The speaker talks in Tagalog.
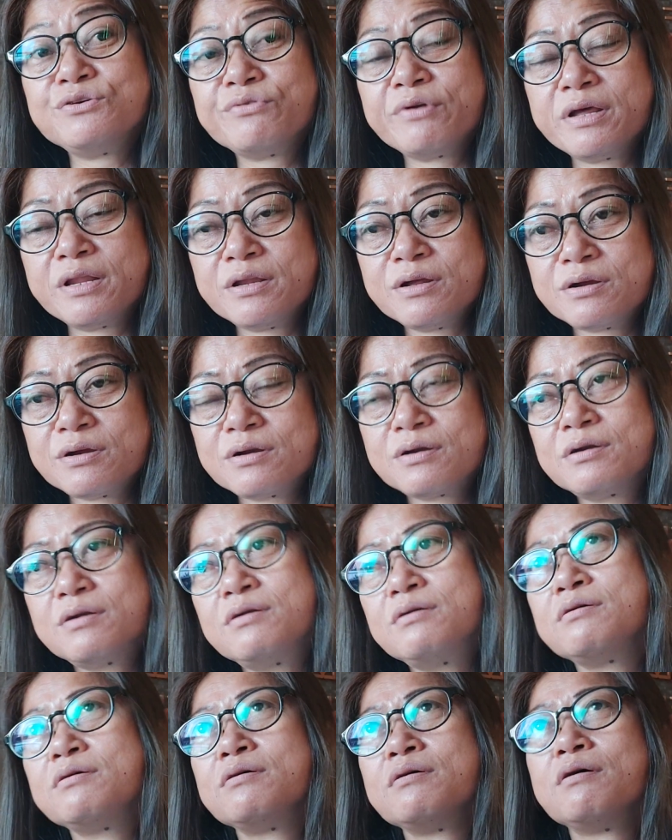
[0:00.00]
Greener
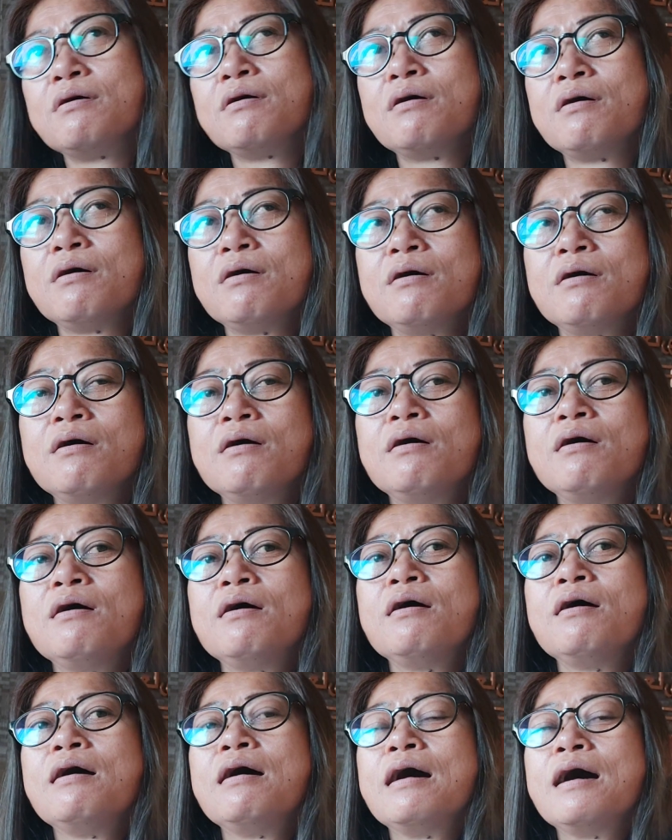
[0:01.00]

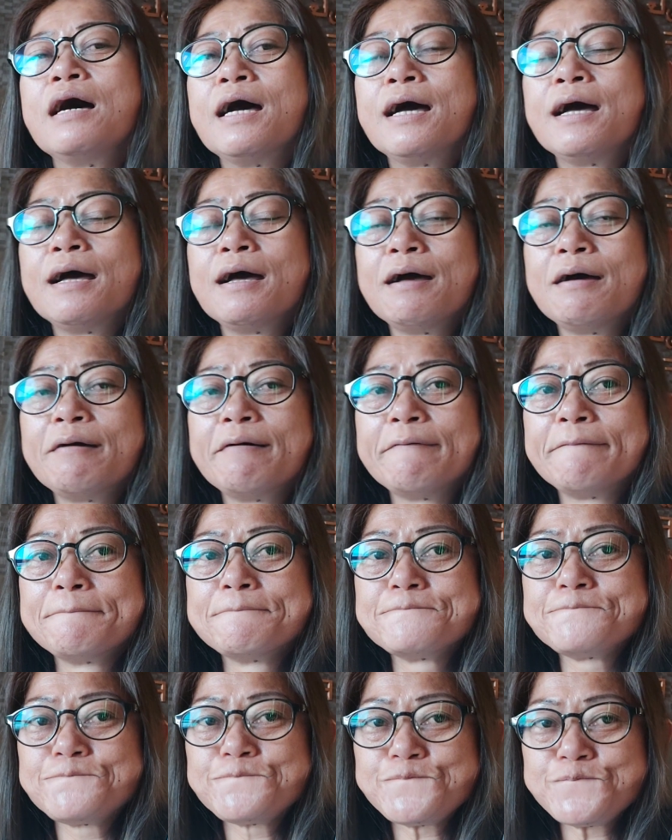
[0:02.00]
um,